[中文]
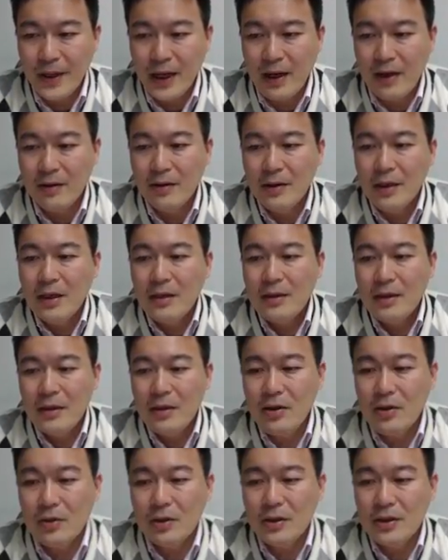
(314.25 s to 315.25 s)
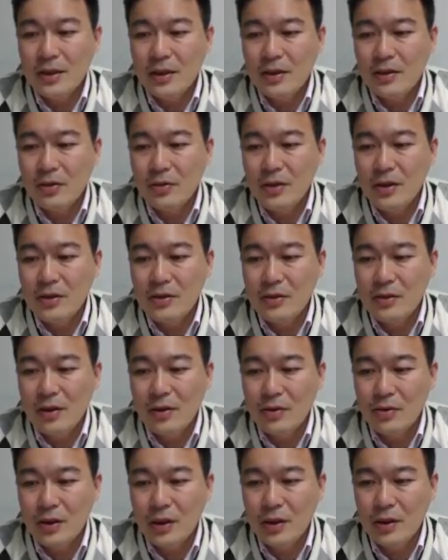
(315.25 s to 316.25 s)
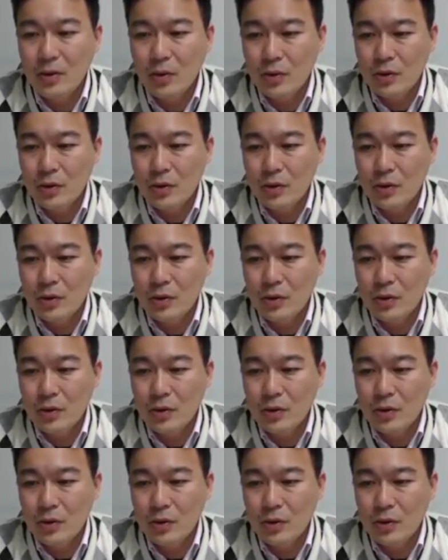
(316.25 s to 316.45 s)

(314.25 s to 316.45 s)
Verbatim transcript: 好，那有了这个东西之后呢，